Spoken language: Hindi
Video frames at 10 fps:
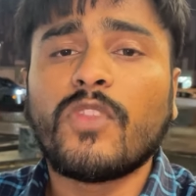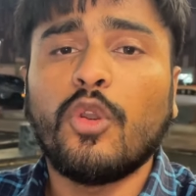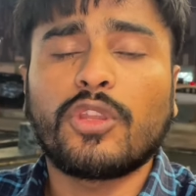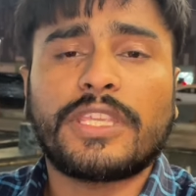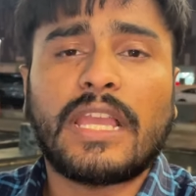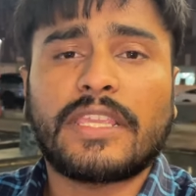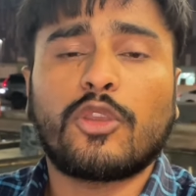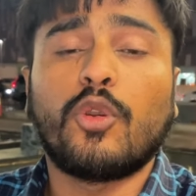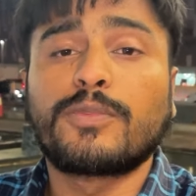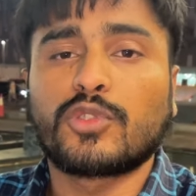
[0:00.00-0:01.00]
और क्या क्या
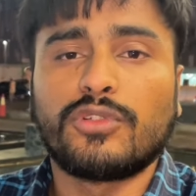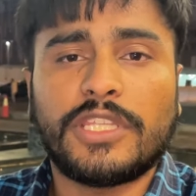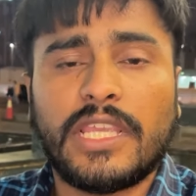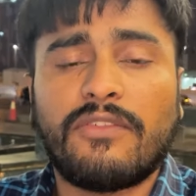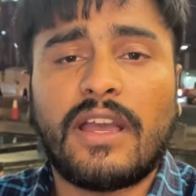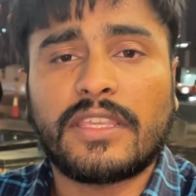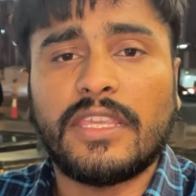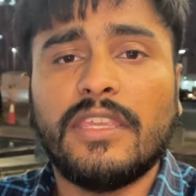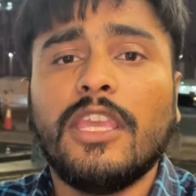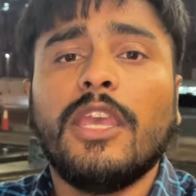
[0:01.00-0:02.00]
खूबसूरती है वहाँ
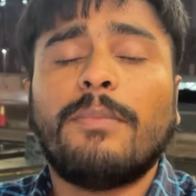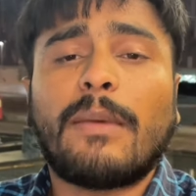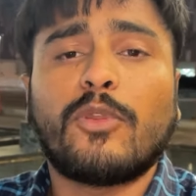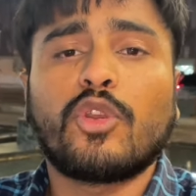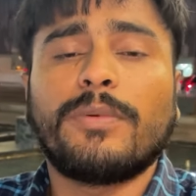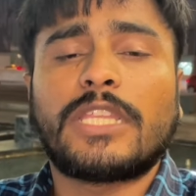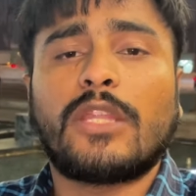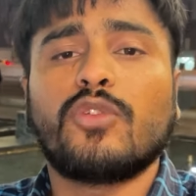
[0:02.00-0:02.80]
की मैं आप लोगों को बता दूं